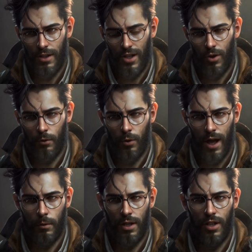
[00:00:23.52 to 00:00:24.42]
Se
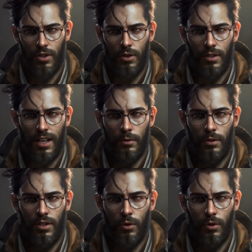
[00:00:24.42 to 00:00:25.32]
rumoreaba que los
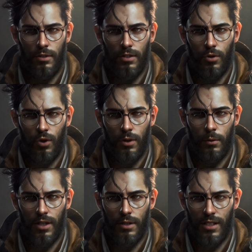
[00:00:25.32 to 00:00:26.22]
fantasmas de los antiguos
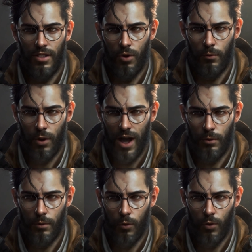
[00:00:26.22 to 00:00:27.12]
habitantes aún
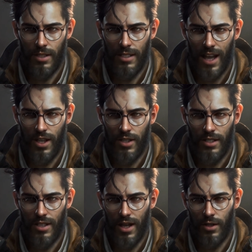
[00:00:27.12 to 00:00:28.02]
vagaban por las calles
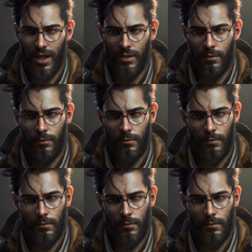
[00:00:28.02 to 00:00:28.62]
desiertas.